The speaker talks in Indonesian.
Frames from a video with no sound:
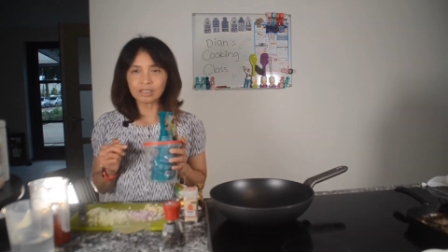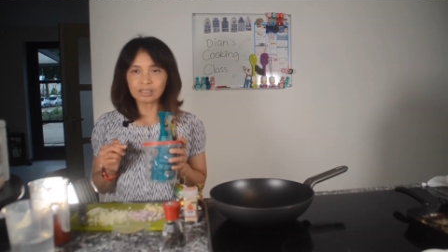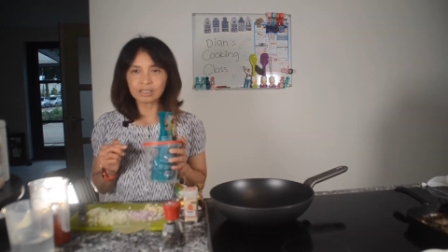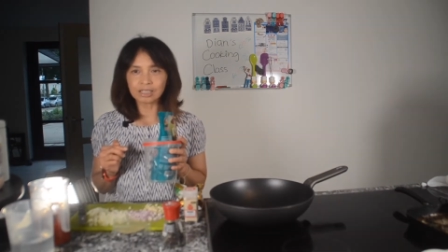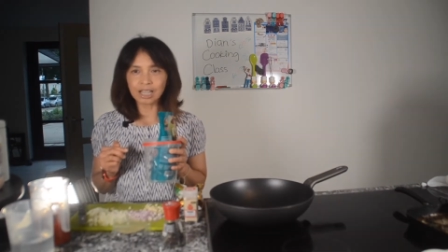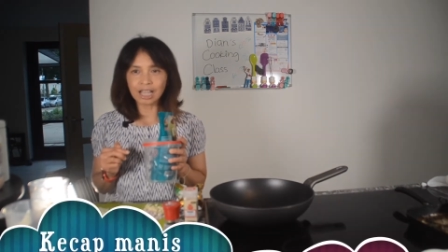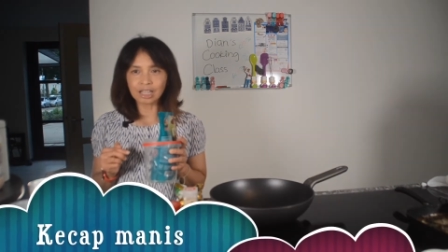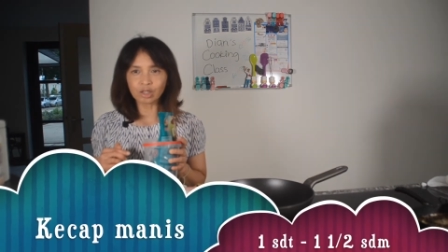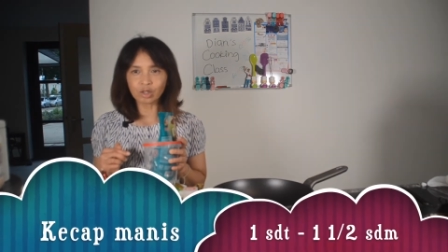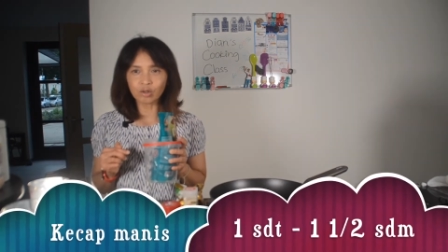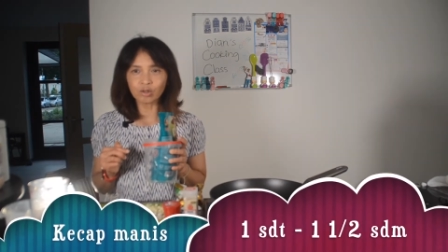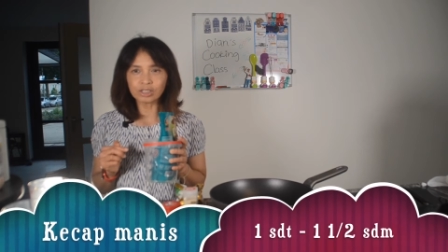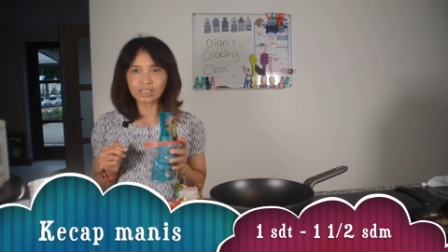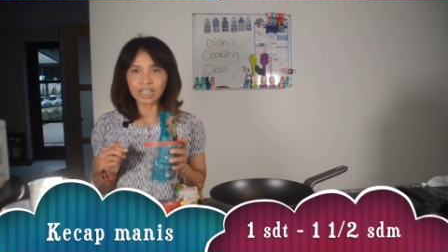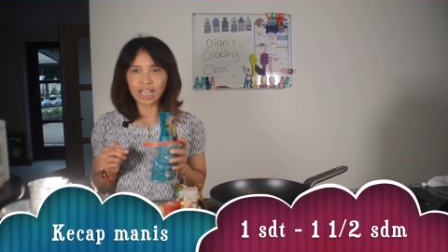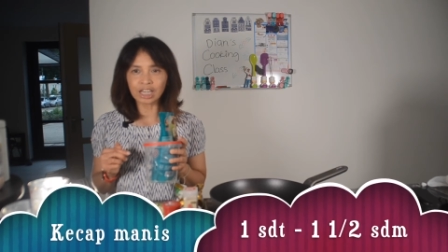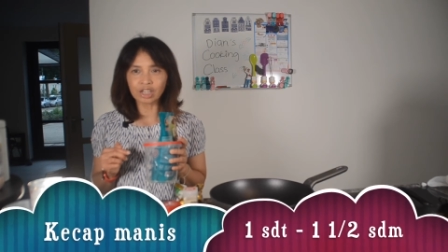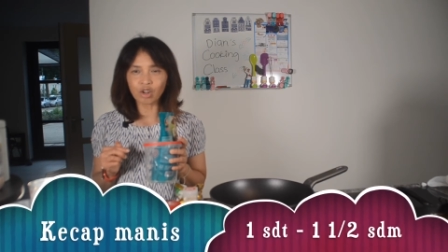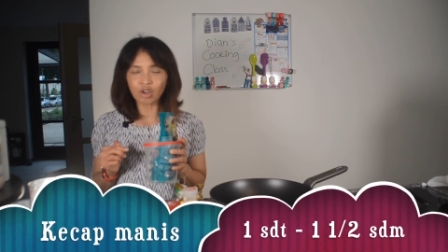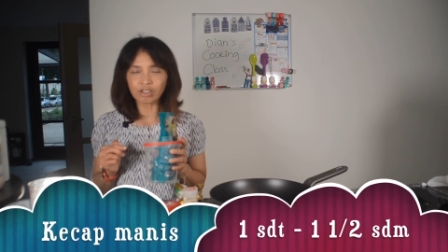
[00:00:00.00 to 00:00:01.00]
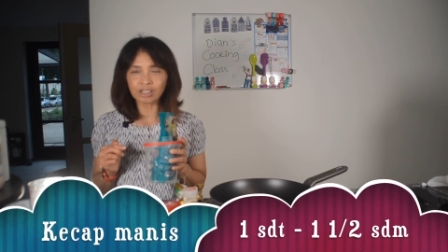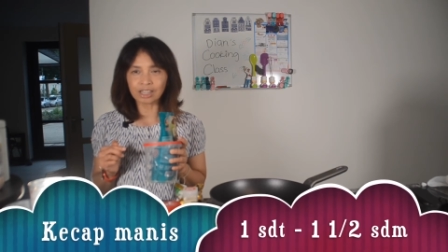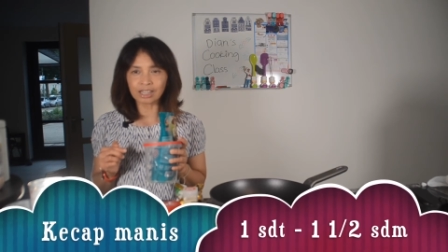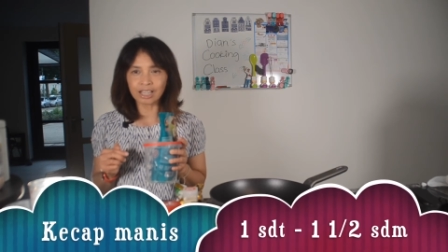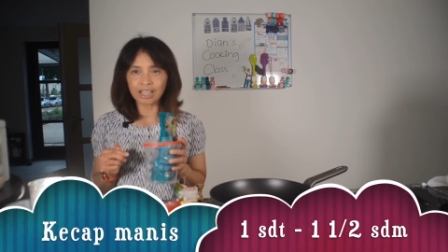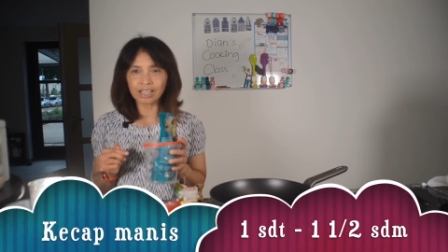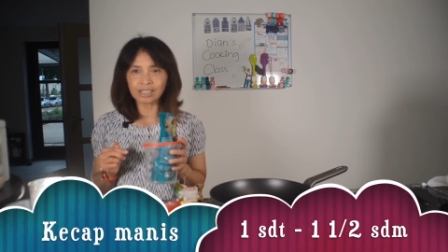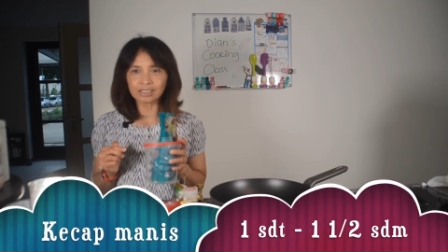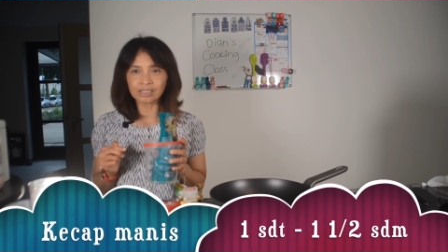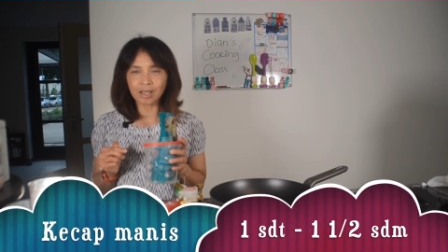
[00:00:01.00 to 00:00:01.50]
satu sendok
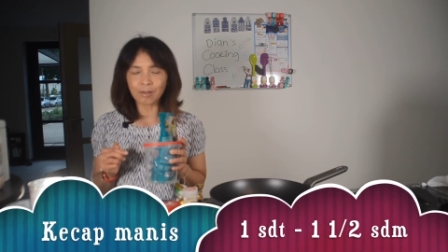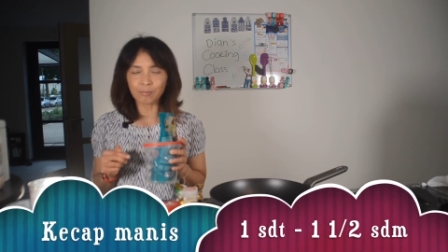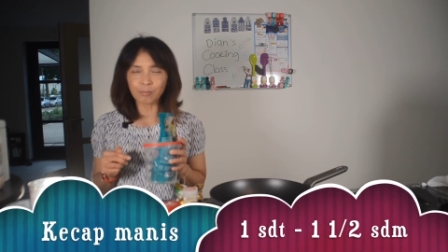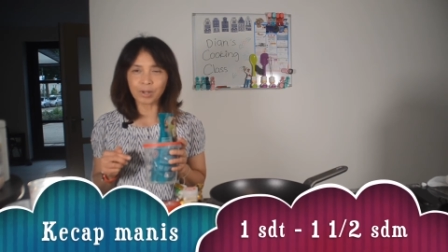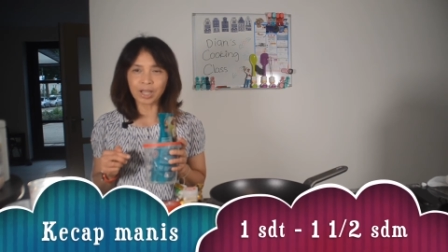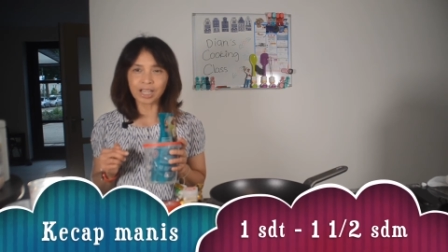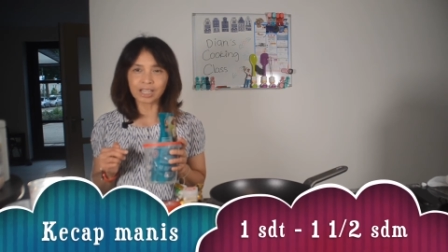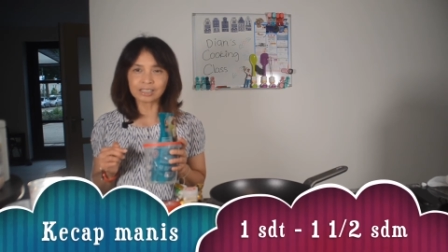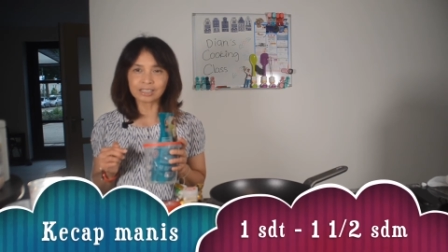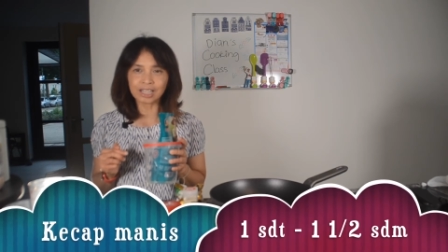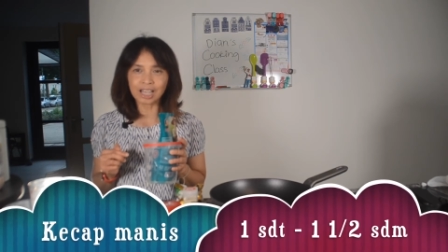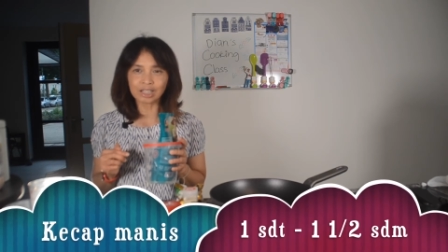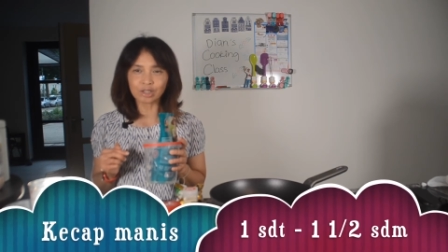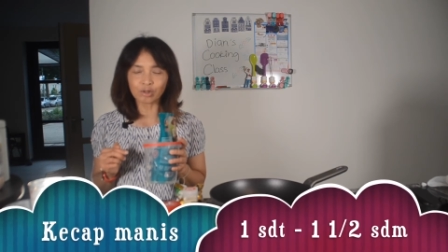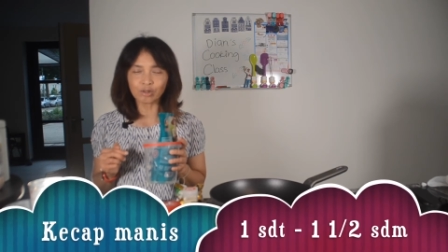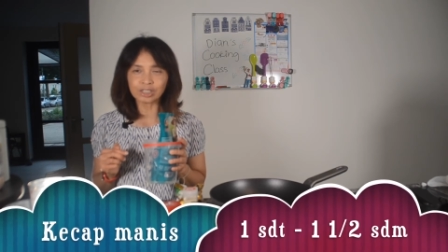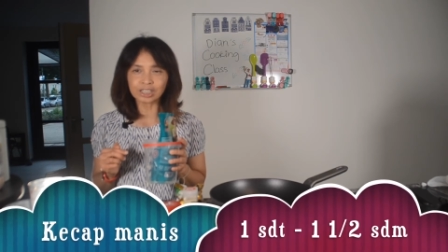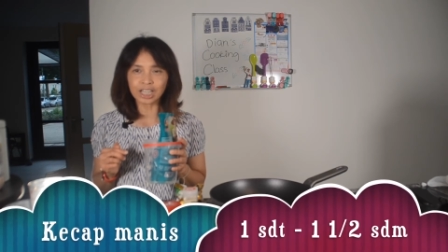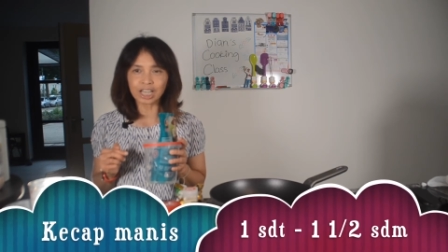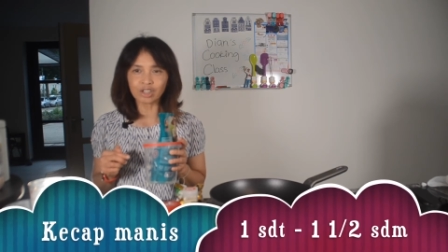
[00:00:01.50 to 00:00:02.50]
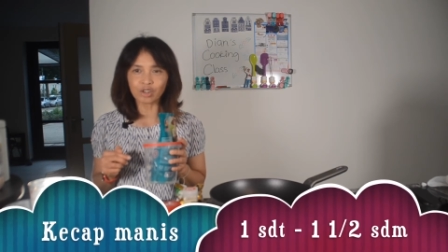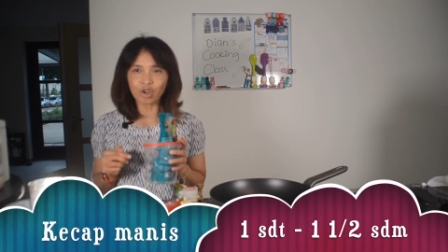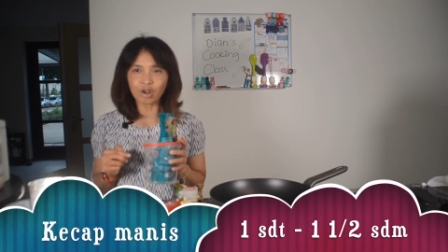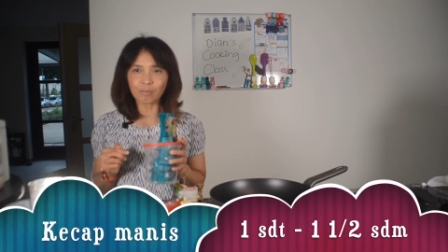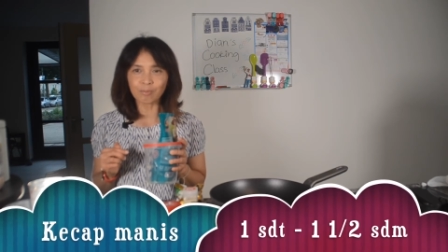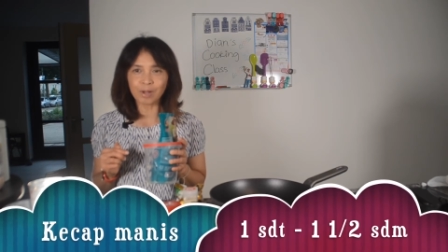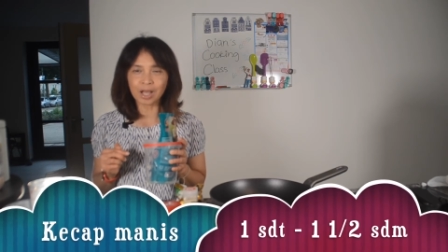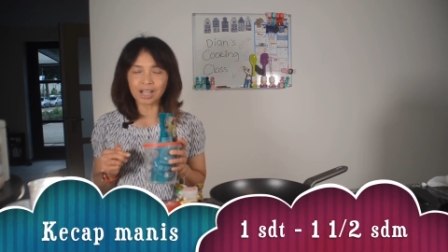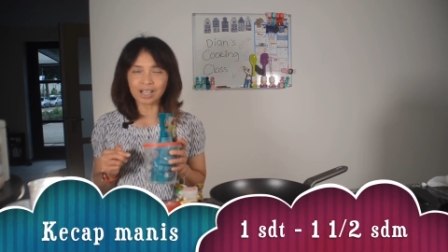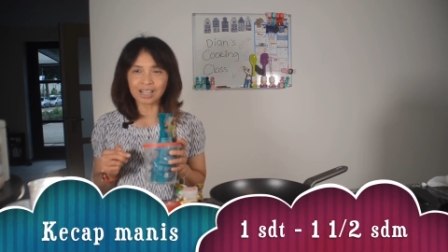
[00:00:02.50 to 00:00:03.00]
teh sampai satu
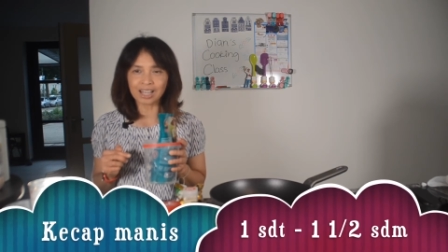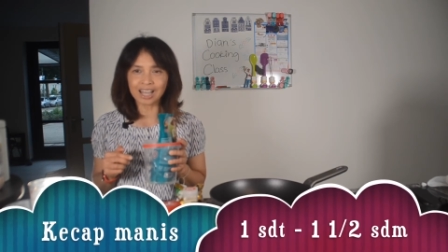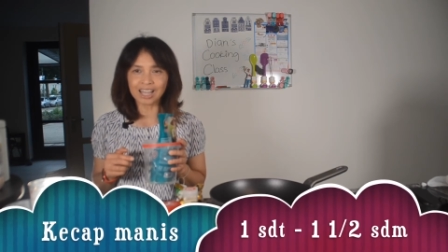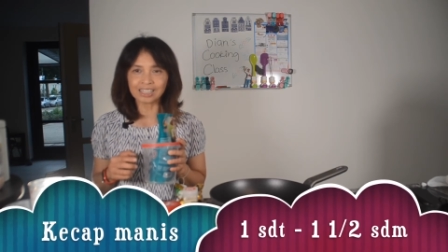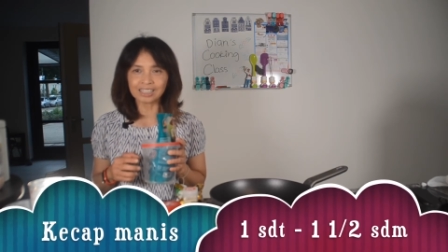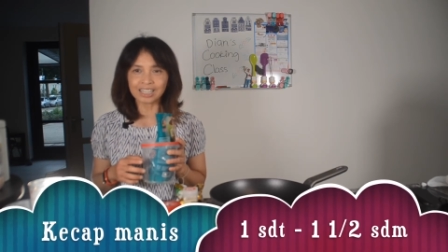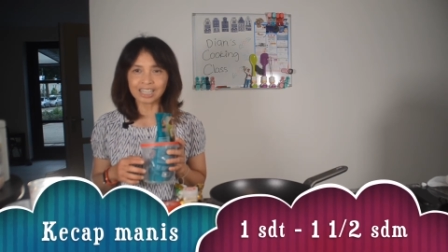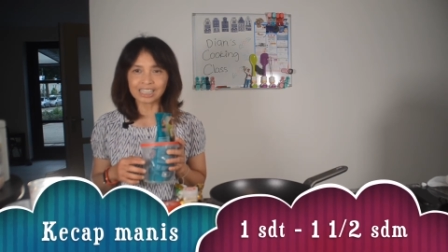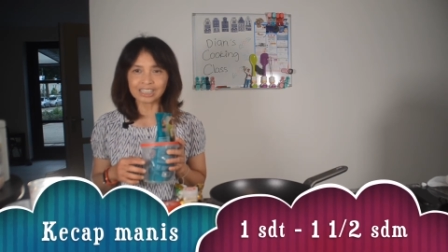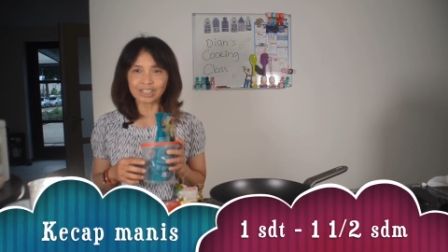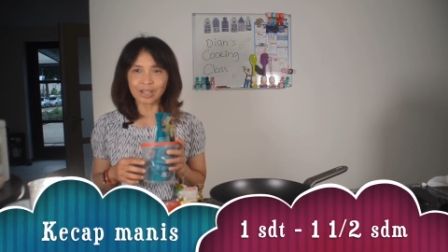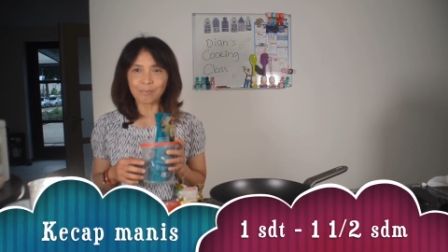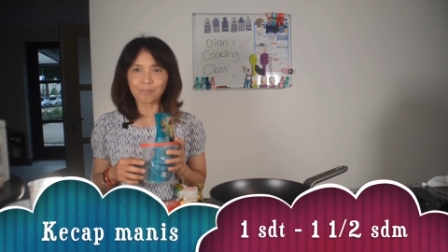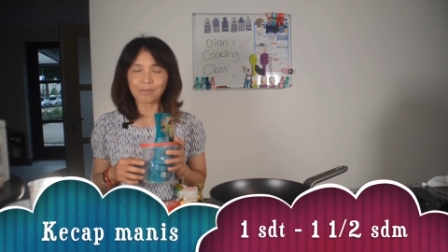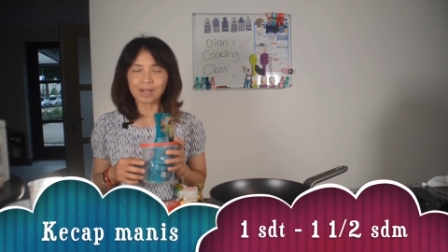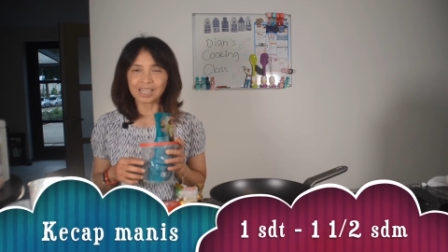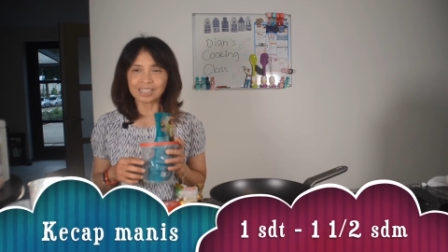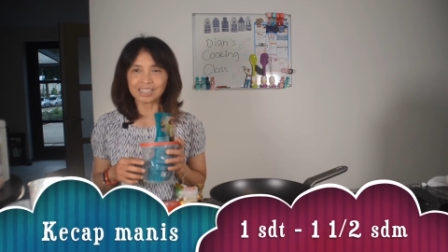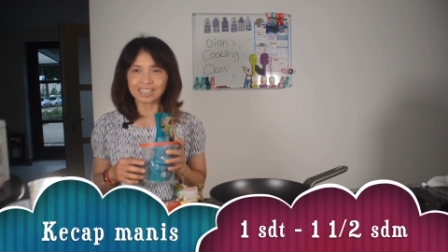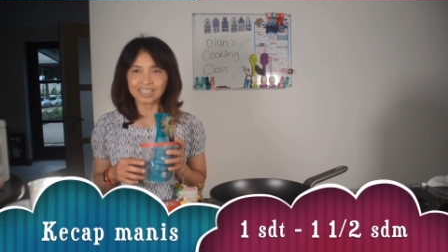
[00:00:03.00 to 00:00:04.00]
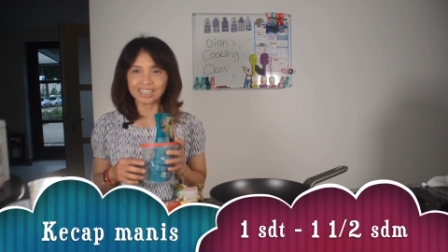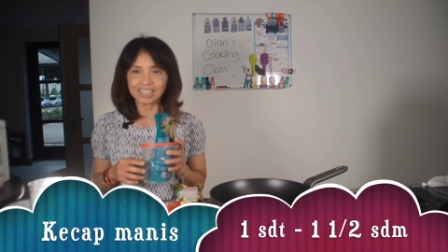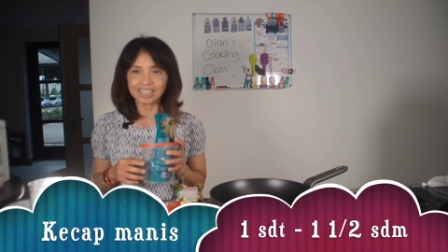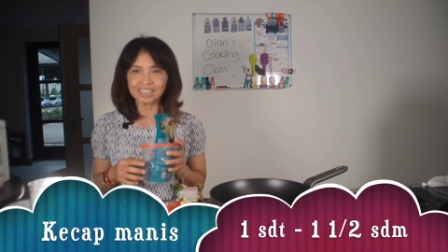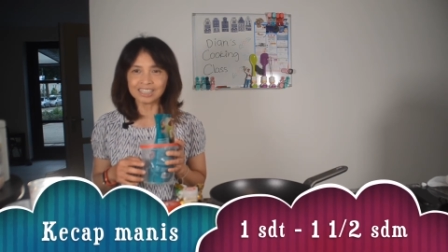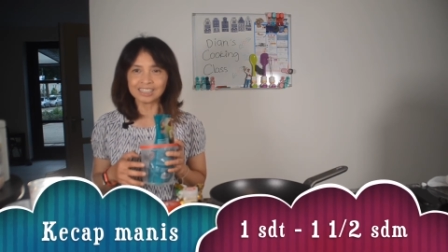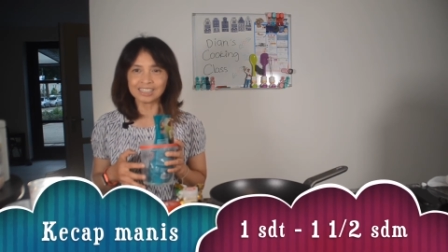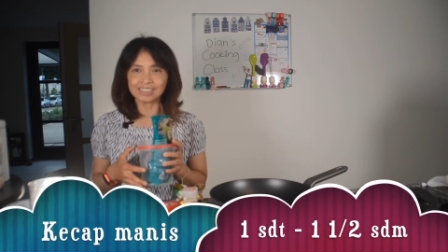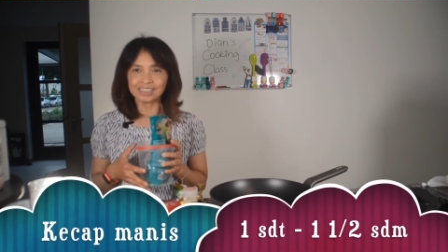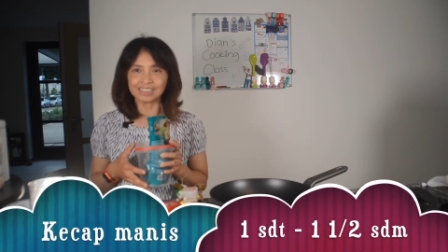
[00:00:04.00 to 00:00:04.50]
sendok makan kecap manis,